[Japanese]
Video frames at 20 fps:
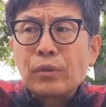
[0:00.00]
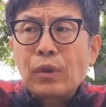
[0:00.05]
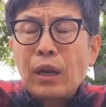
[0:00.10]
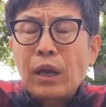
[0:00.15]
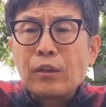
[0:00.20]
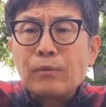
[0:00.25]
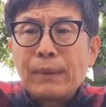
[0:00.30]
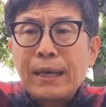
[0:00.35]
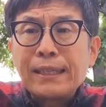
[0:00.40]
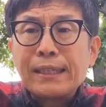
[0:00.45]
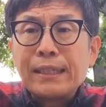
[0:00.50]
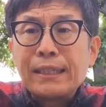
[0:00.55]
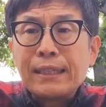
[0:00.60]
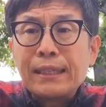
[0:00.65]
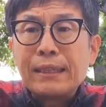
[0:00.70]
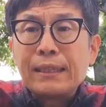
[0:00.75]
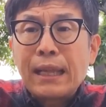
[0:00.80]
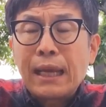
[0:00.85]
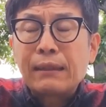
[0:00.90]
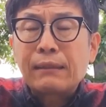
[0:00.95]
トラウマになっ
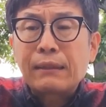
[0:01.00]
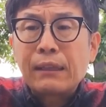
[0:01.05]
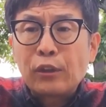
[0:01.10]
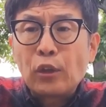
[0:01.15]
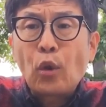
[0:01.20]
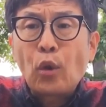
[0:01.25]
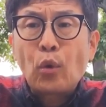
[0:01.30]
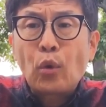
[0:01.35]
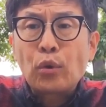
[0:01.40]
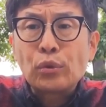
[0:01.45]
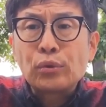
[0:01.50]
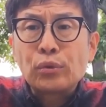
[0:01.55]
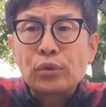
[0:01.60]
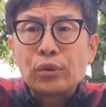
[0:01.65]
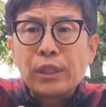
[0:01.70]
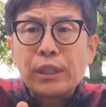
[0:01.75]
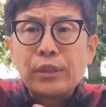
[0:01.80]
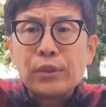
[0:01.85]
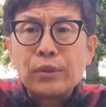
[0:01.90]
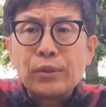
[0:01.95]
て残るっ
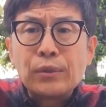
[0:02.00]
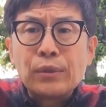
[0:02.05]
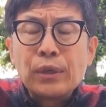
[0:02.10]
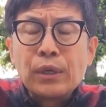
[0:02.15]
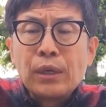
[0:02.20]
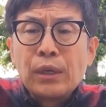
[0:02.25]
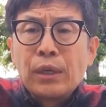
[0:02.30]
ていう、